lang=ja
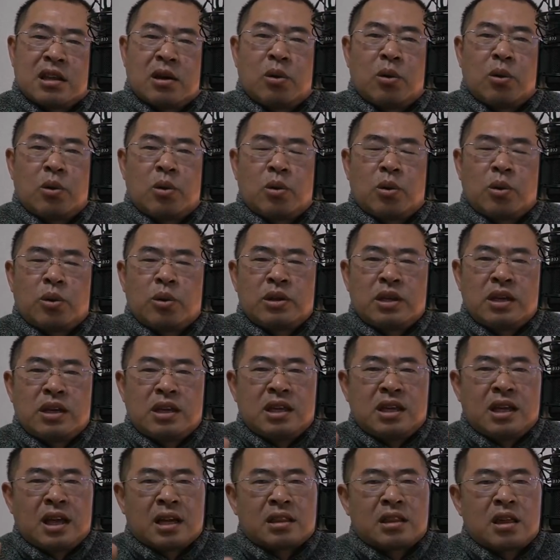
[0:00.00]
違った方
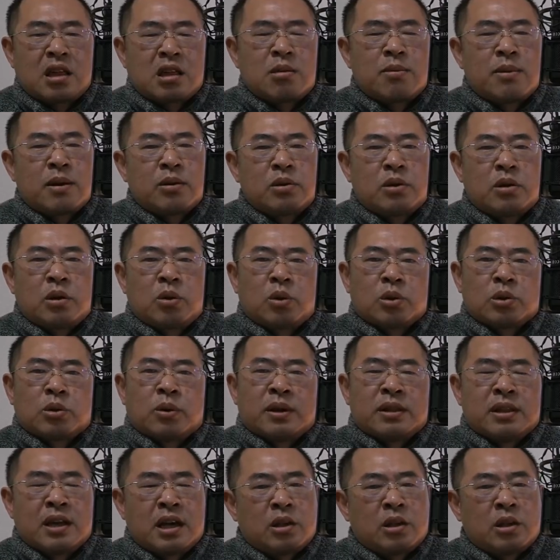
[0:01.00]
向にやってしまうって